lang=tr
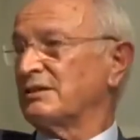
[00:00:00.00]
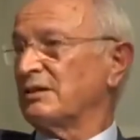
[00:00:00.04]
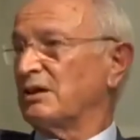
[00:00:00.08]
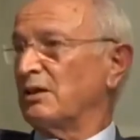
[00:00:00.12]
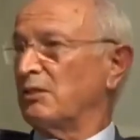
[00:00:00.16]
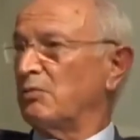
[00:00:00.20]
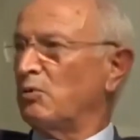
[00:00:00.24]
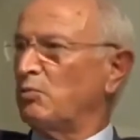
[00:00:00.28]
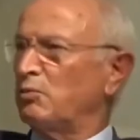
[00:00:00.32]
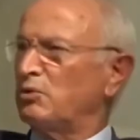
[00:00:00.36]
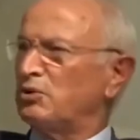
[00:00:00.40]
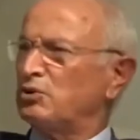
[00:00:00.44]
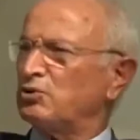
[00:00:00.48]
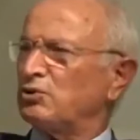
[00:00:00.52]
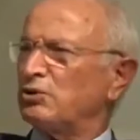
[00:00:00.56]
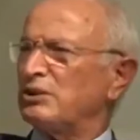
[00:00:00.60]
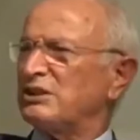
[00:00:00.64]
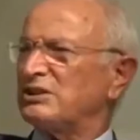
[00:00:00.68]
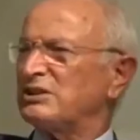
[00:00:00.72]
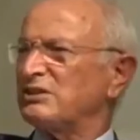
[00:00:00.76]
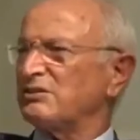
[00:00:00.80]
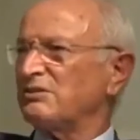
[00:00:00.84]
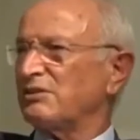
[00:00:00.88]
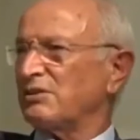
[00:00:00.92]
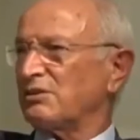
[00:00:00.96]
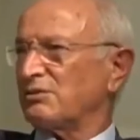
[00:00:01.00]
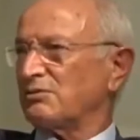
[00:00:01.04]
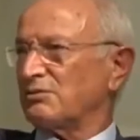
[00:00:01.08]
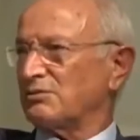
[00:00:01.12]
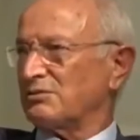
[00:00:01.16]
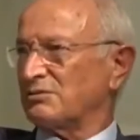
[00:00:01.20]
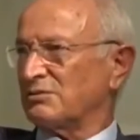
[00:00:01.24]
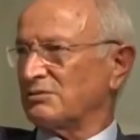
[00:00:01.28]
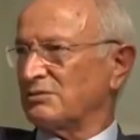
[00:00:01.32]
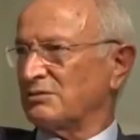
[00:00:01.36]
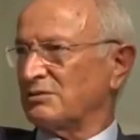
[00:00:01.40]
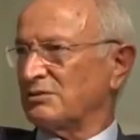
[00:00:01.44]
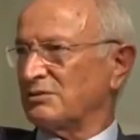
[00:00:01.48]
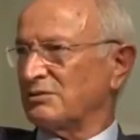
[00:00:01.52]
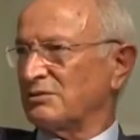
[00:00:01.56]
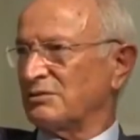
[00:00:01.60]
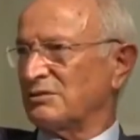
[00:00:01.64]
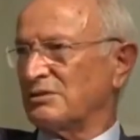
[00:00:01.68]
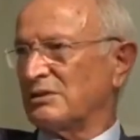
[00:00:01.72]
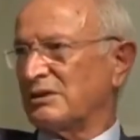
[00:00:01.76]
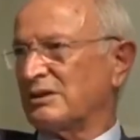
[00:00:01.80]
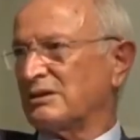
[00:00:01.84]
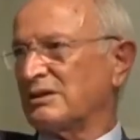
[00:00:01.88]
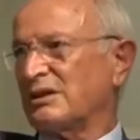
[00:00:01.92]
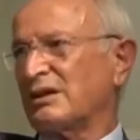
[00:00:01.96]
Ama bir süresi var onun. Evet,
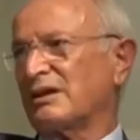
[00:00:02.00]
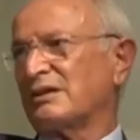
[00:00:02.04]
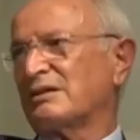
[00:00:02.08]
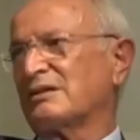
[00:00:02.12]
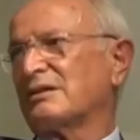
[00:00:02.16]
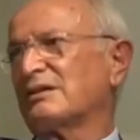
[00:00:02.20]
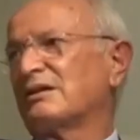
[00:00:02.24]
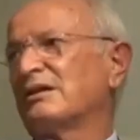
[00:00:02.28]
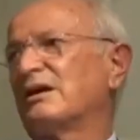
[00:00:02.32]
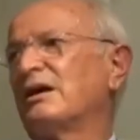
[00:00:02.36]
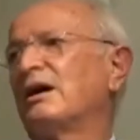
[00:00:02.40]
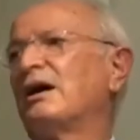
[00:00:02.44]
Ona takdir.